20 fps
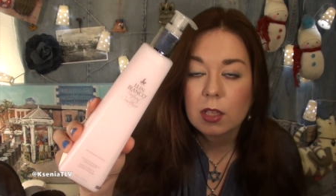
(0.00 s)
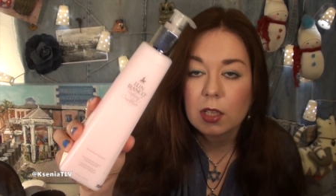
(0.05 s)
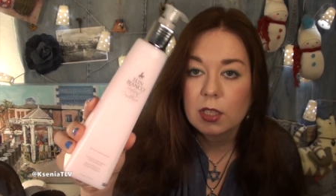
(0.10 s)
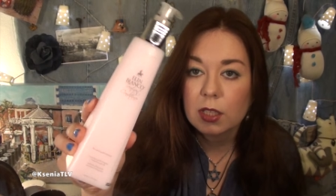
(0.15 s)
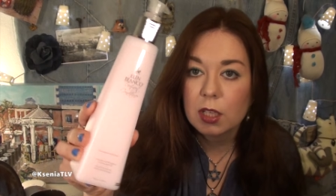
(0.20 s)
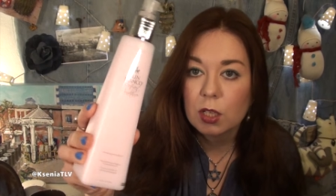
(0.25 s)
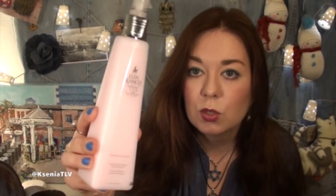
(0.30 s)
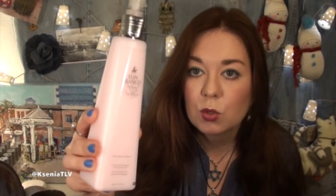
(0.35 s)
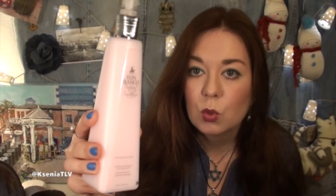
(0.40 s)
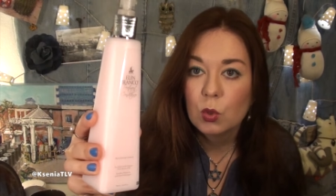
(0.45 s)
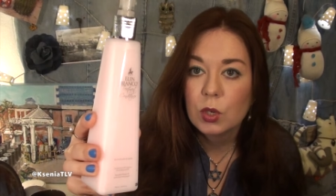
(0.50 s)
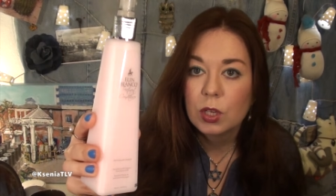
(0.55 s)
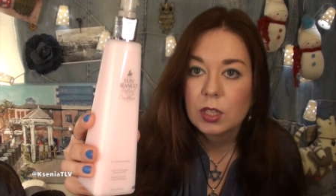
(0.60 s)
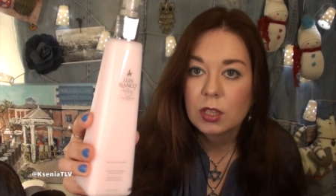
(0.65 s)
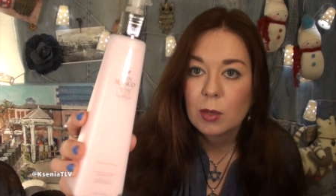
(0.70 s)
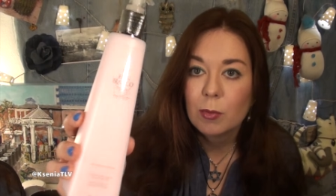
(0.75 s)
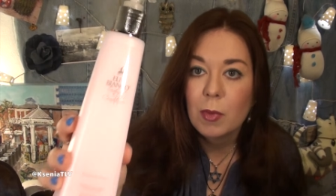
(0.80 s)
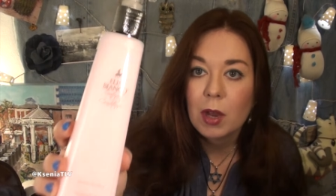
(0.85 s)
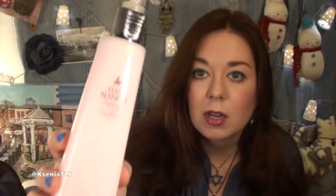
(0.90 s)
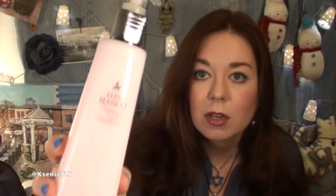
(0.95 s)
я не знаю, сколько
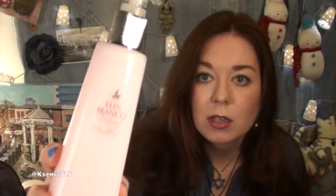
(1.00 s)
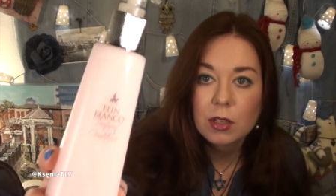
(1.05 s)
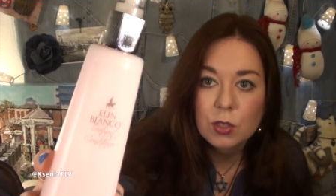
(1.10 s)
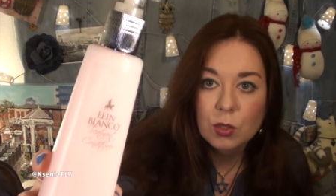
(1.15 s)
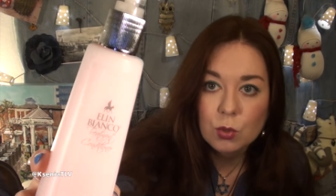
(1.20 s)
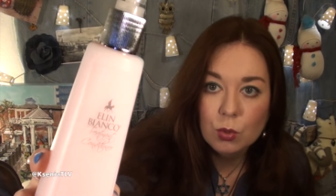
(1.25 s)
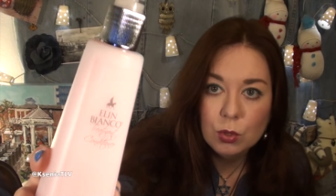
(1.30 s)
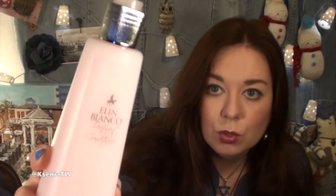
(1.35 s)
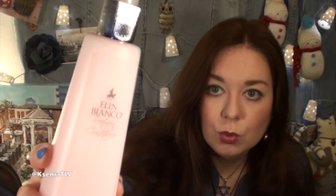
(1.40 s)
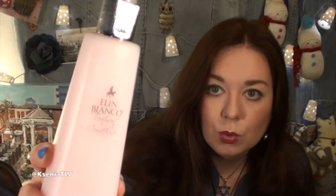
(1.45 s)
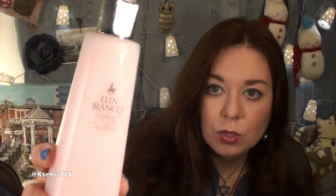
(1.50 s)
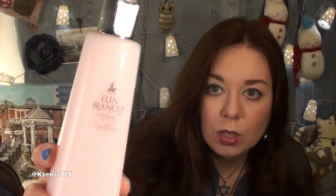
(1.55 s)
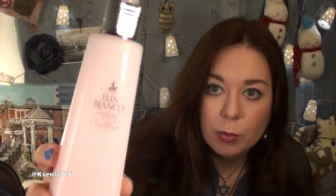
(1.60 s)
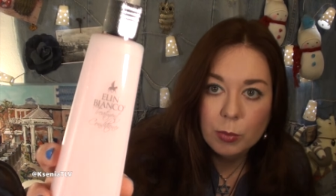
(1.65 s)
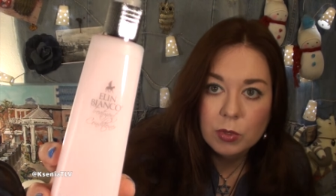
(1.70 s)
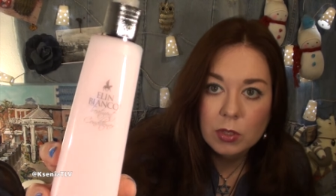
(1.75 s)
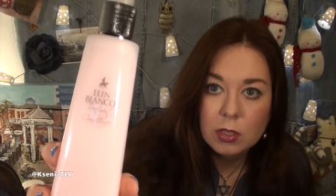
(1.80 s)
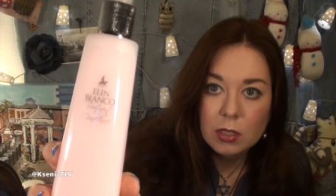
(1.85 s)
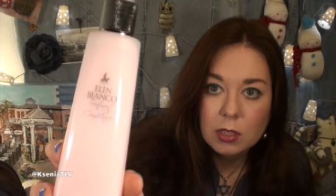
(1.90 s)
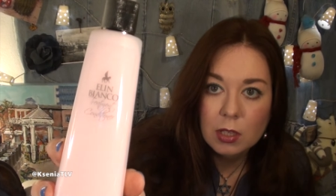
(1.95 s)
эта марка стоит, но я
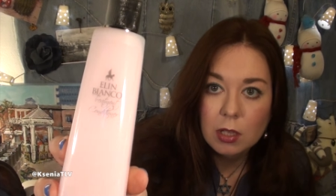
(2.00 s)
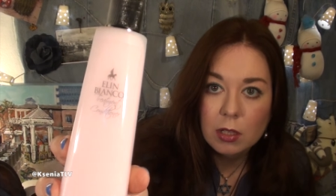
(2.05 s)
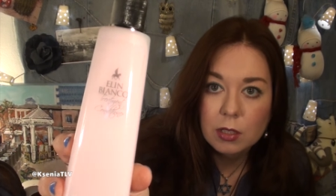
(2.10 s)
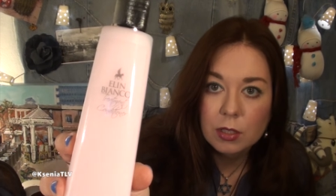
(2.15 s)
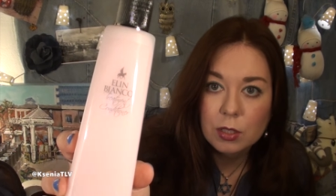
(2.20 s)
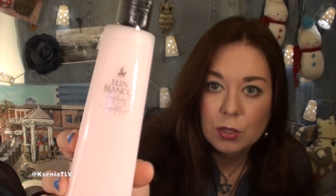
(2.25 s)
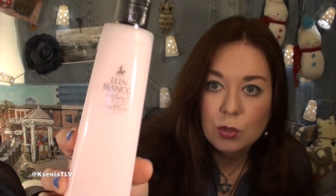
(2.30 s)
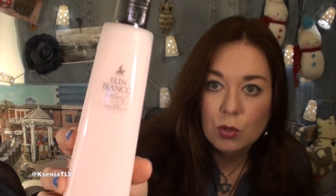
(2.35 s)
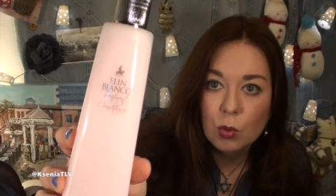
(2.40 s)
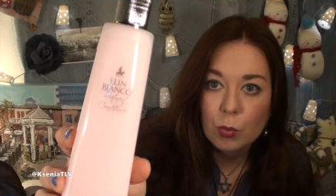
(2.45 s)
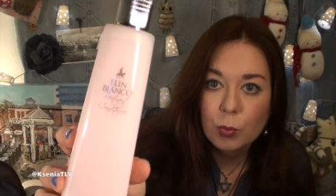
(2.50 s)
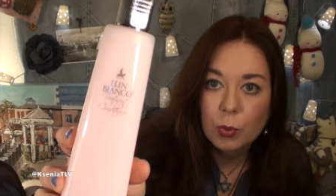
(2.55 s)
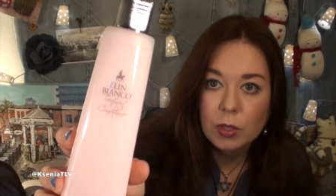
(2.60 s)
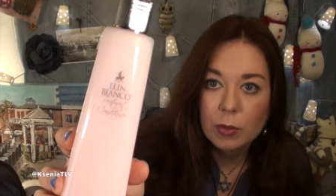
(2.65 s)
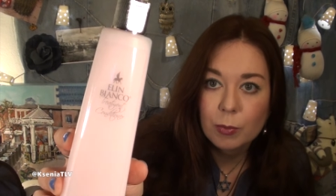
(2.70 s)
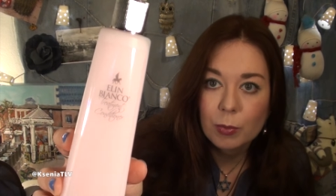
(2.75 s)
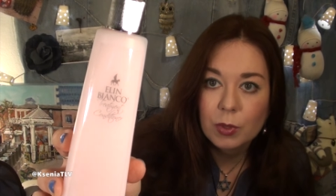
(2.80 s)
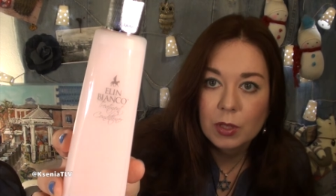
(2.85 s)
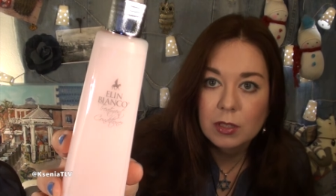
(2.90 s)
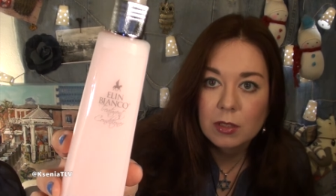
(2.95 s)
бы не стала за нее
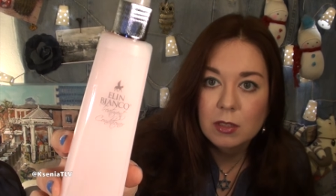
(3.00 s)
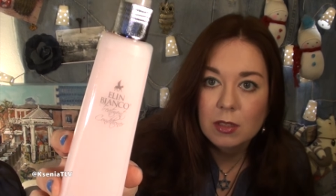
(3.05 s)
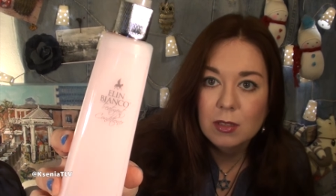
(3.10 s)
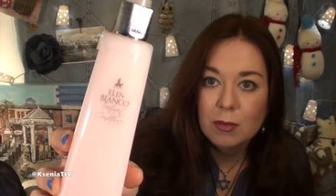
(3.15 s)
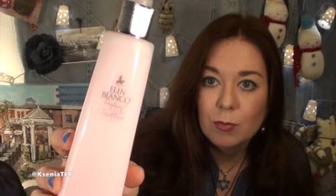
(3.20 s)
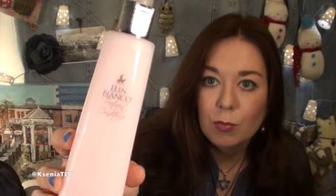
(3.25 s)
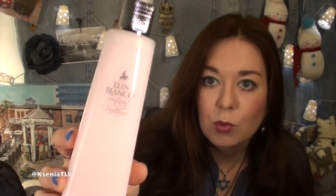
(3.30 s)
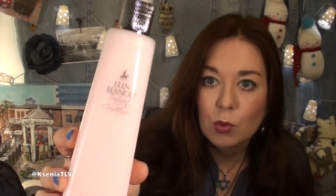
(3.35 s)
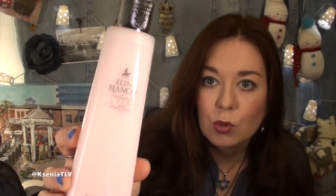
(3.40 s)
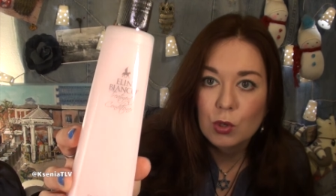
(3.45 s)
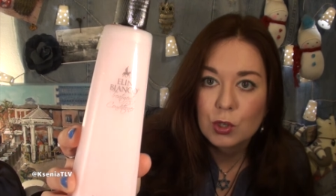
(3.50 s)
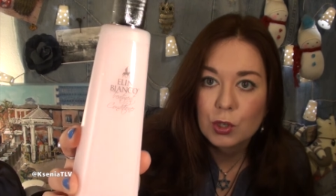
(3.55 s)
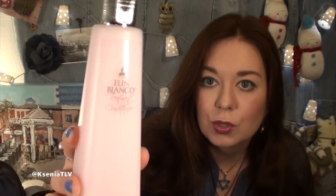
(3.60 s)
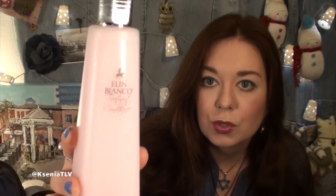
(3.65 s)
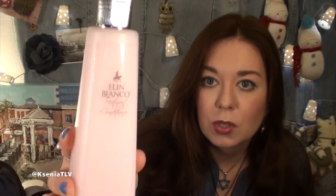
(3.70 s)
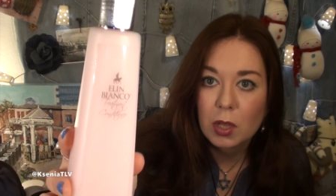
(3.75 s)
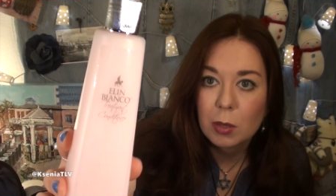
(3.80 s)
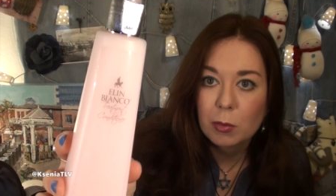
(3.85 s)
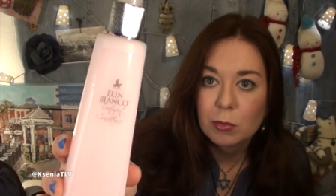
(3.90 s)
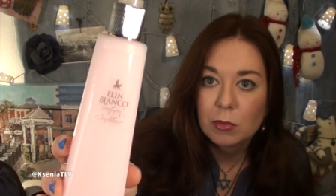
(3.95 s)
платить больше
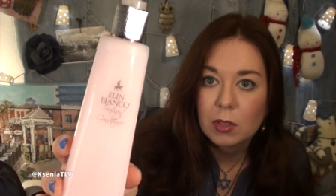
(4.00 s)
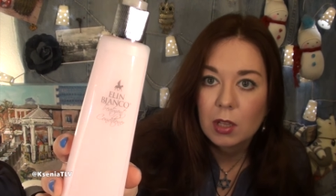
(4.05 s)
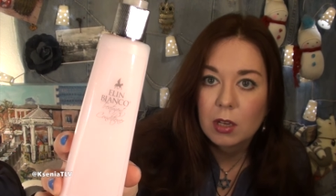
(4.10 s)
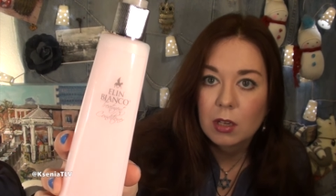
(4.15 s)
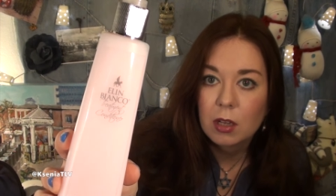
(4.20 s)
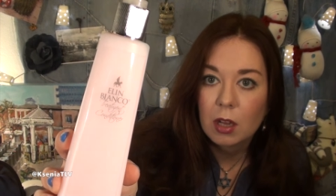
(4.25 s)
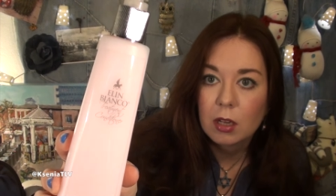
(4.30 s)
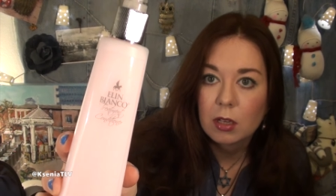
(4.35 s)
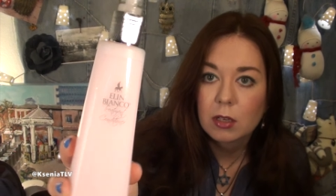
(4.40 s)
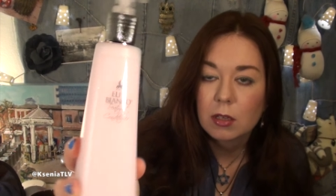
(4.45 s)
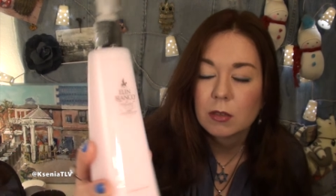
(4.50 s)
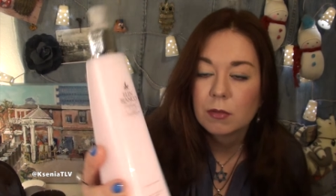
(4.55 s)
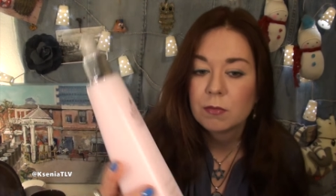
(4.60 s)
там, да, как